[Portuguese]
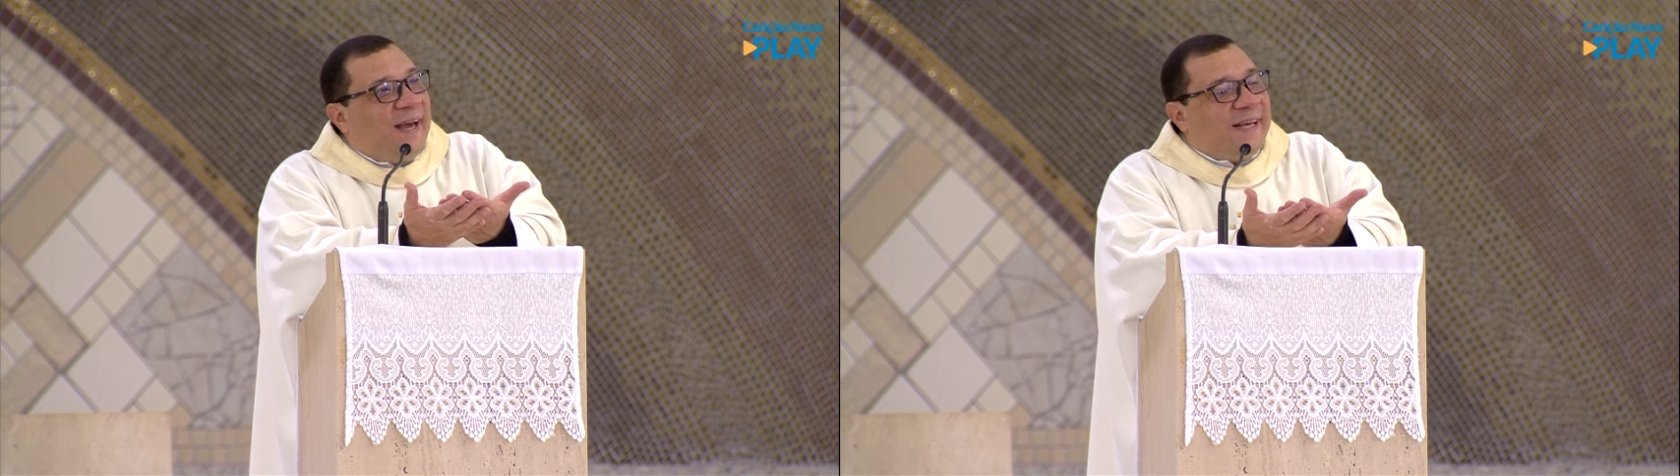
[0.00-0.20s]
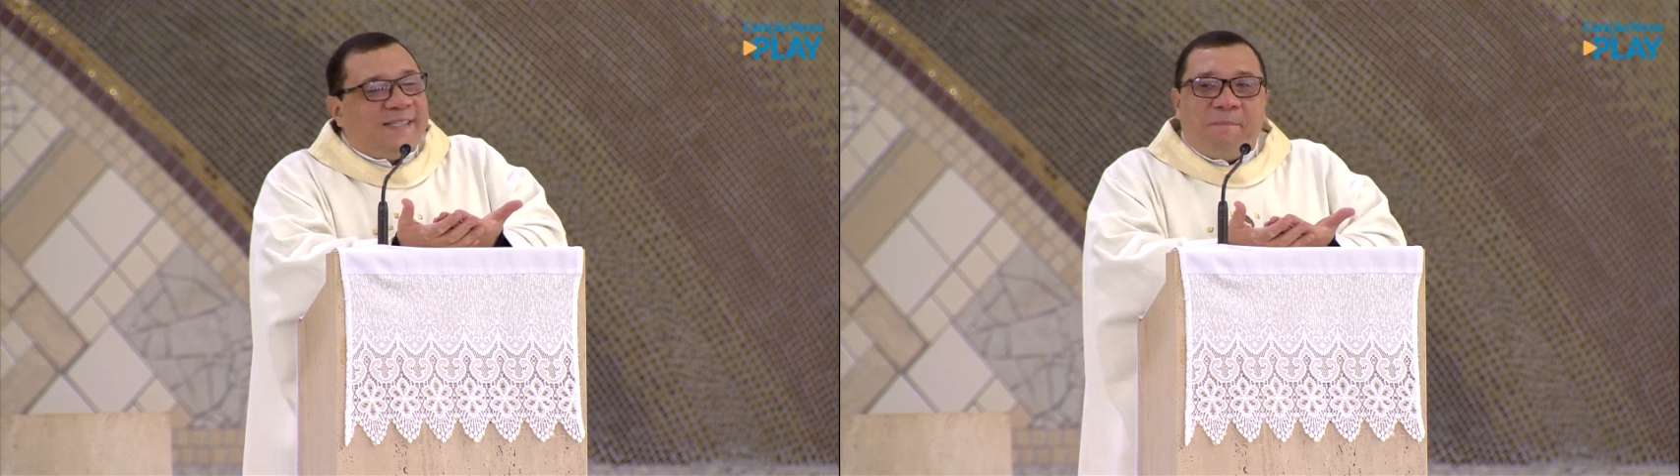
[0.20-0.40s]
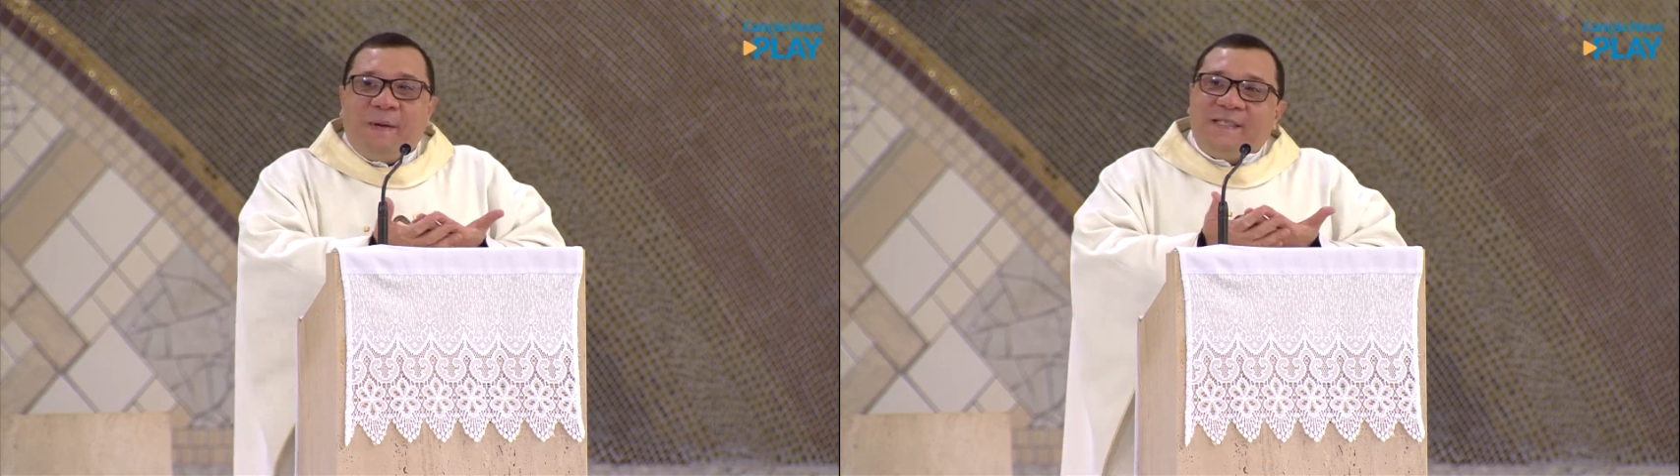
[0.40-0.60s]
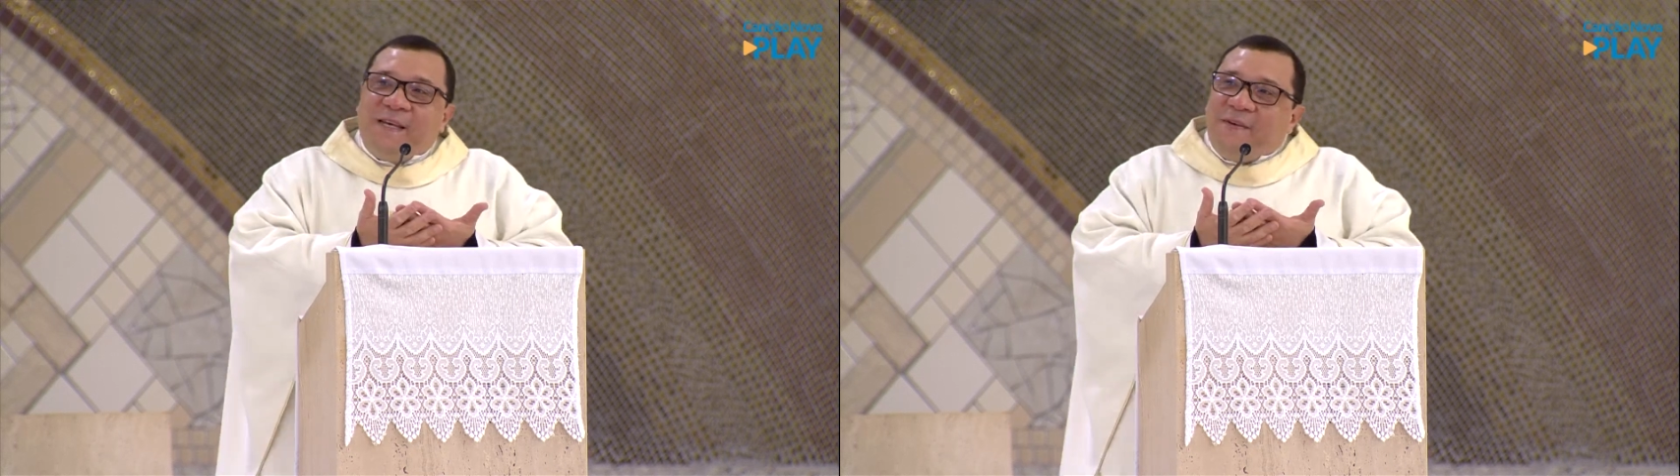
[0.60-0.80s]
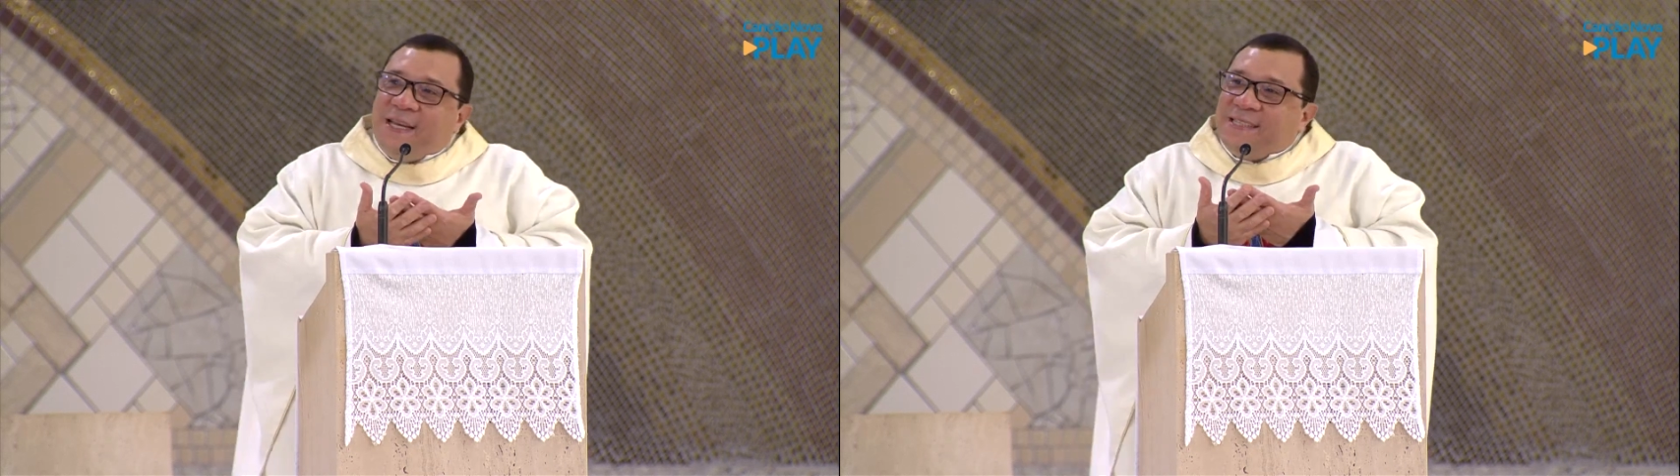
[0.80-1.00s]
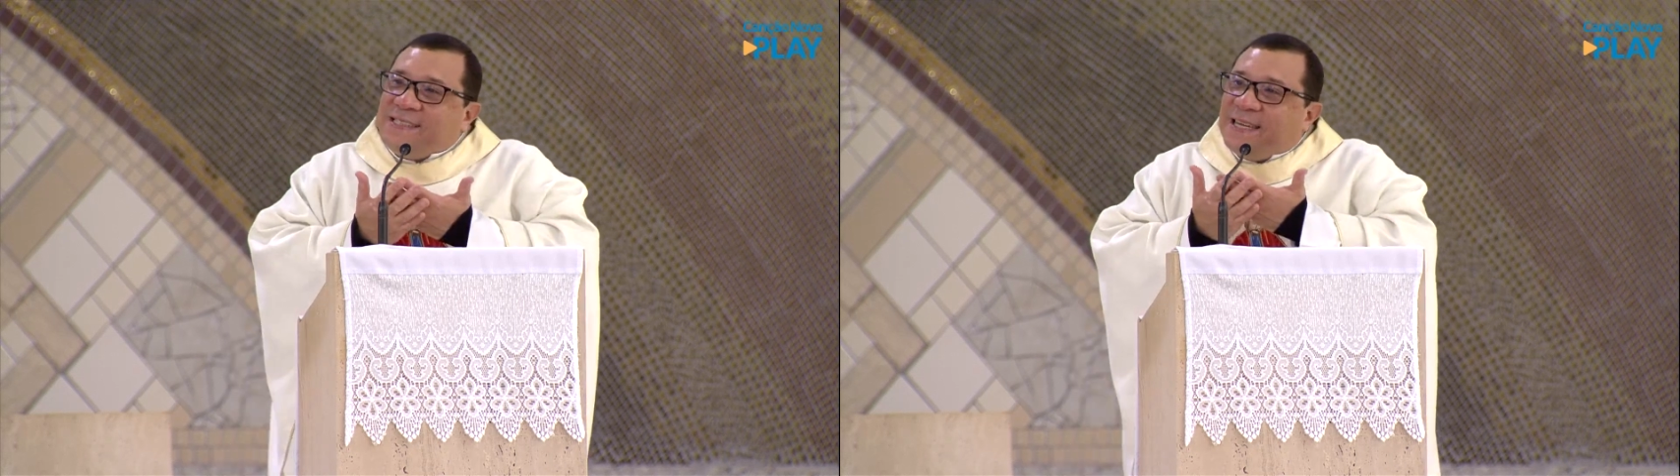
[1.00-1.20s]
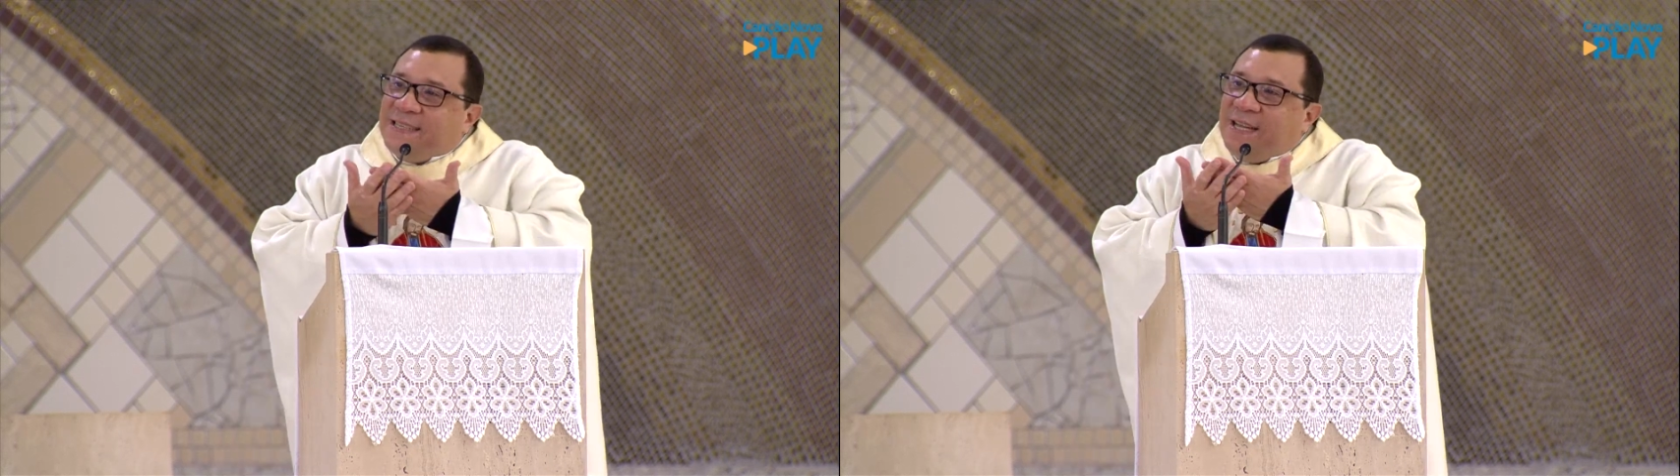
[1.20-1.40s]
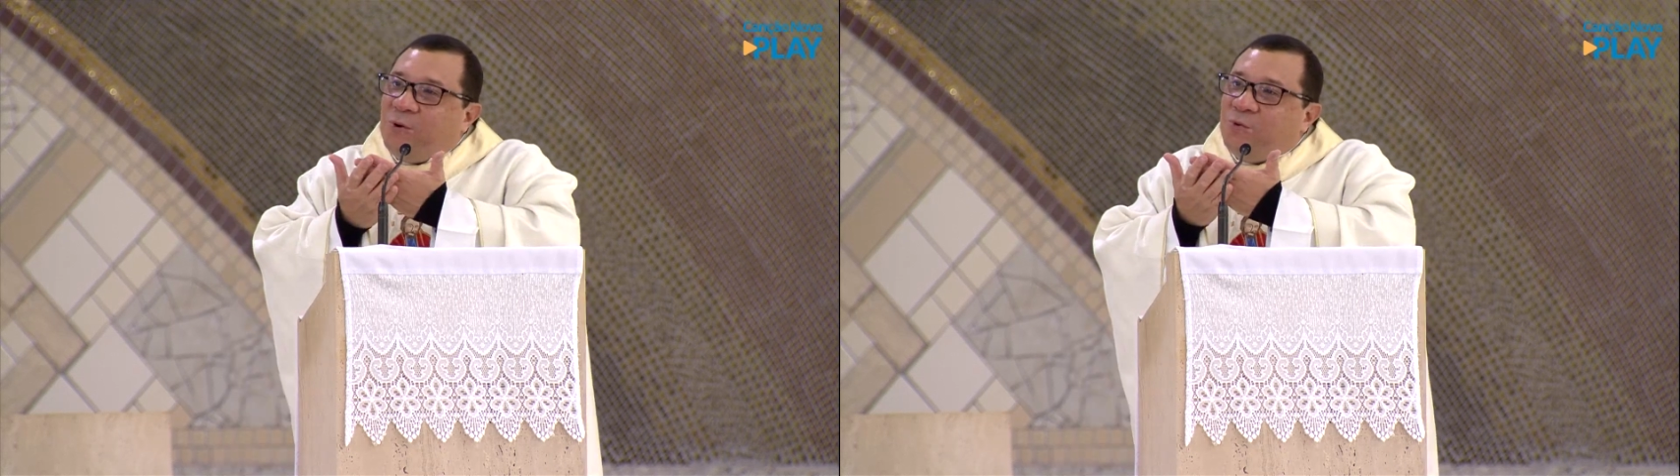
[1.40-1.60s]
essa perseverança
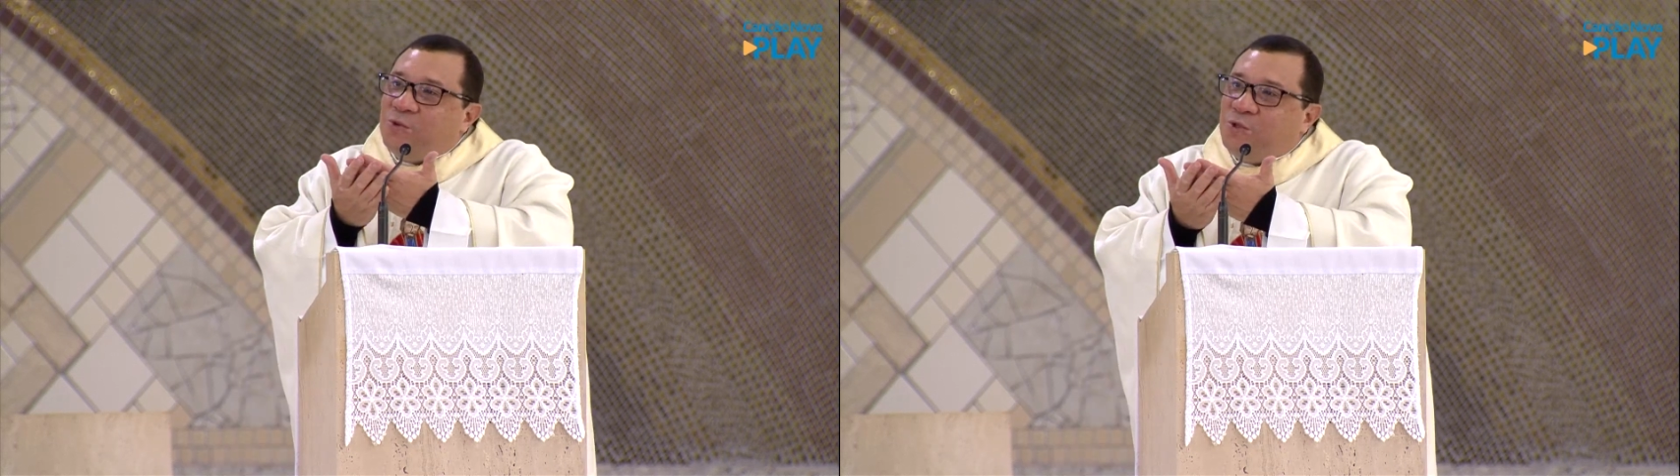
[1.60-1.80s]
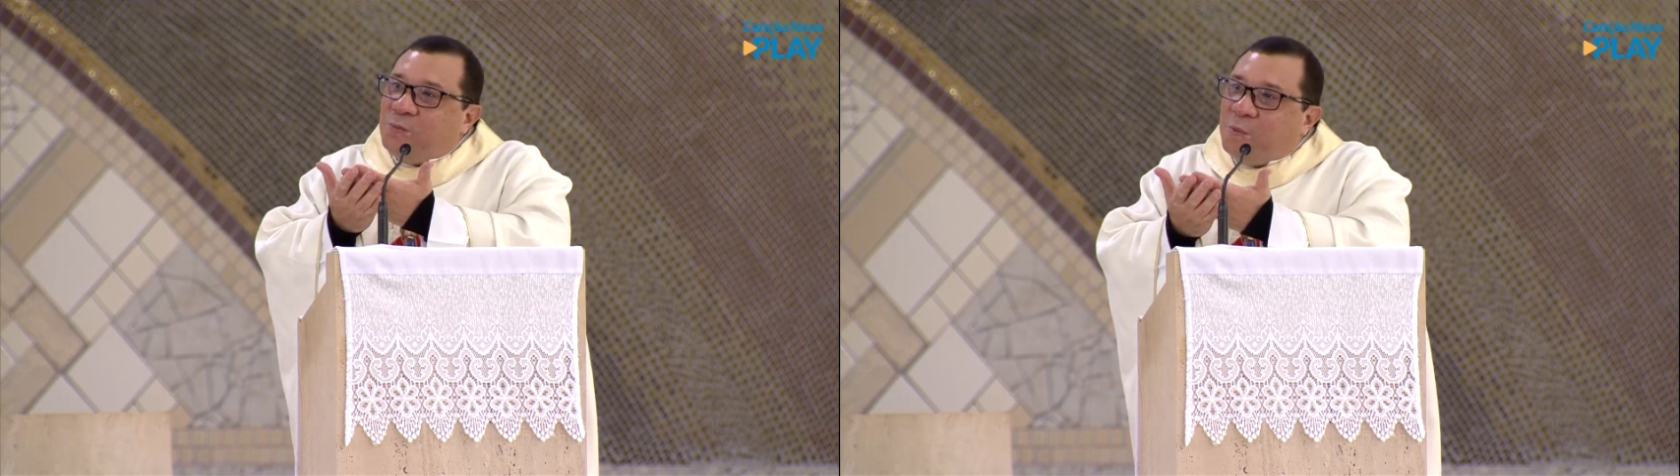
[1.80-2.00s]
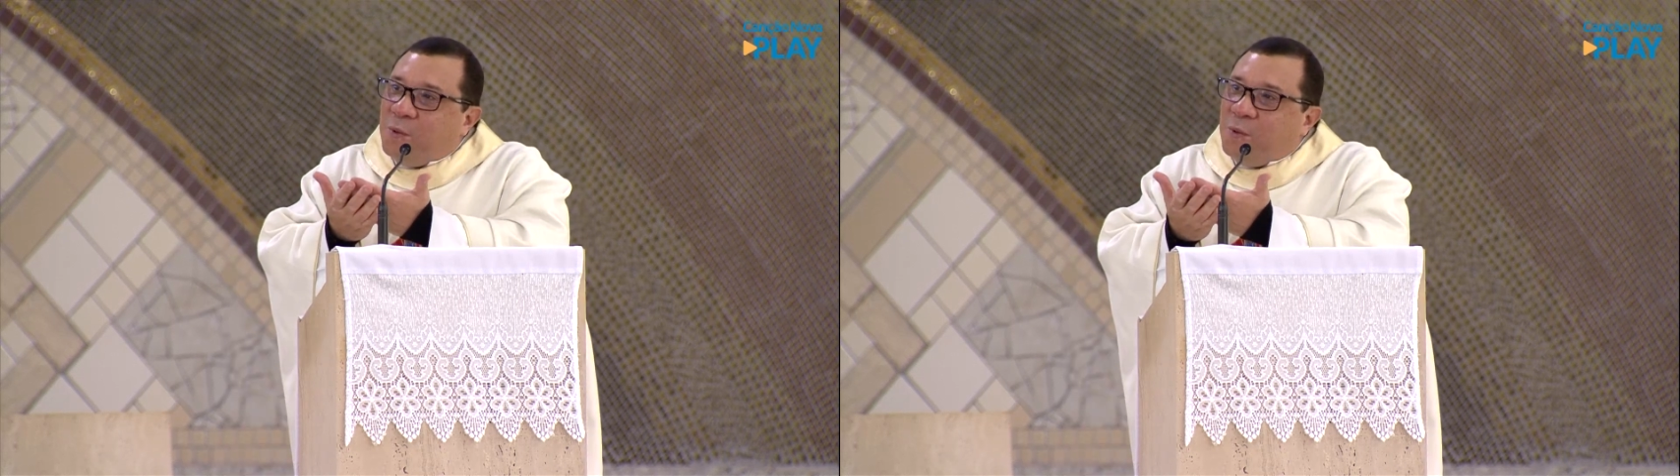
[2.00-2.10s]
até o último